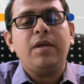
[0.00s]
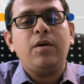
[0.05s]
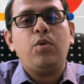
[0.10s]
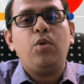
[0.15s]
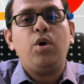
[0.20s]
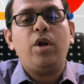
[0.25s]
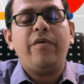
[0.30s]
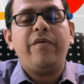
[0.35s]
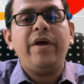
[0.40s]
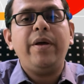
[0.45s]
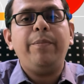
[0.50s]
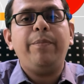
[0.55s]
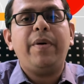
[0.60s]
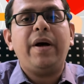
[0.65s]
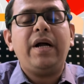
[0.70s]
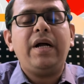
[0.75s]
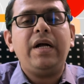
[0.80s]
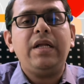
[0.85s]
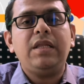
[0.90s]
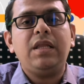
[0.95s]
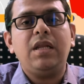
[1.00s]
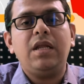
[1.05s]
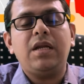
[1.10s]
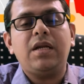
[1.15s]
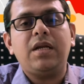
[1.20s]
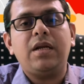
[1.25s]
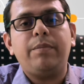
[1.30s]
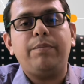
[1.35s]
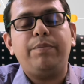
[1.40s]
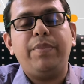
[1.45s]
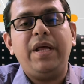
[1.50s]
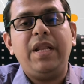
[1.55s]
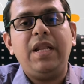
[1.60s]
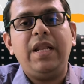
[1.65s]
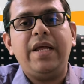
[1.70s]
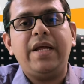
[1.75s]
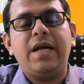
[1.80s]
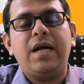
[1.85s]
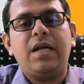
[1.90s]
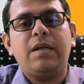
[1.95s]
கூடவே பக்கத்தில் இருக்கிற பெல்
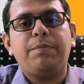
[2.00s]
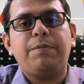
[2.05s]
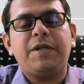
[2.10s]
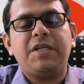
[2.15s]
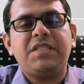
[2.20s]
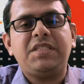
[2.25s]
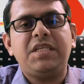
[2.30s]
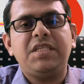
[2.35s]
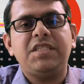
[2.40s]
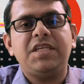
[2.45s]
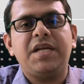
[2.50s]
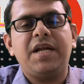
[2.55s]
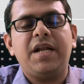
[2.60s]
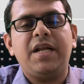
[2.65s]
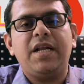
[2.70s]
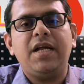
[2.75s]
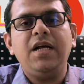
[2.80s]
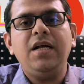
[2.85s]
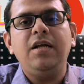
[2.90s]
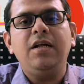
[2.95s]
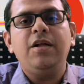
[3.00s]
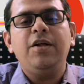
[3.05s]
ஐக்கானை ப்ரெஸ் செஞ்சிங்கன்னா